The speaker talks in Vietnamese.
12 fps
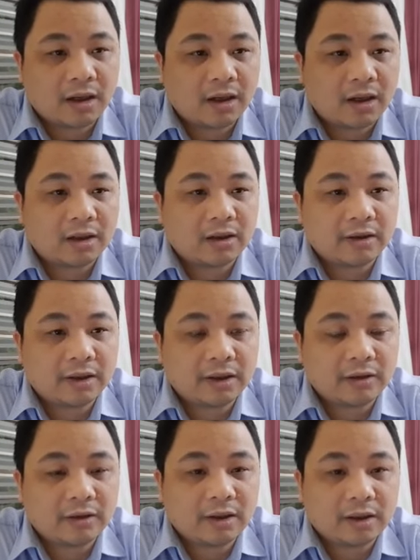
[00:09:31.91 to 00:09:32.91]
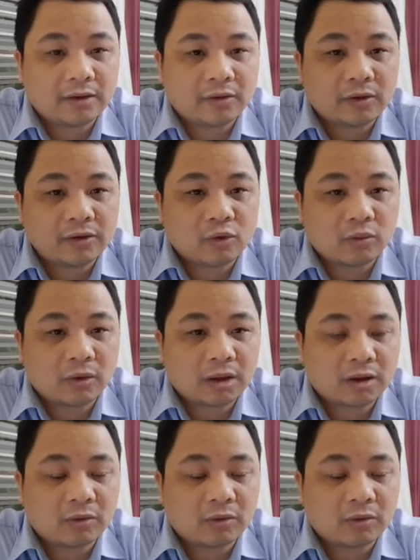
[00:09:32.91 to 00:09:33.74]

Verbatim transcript: uh, đến uh, nội dung uh,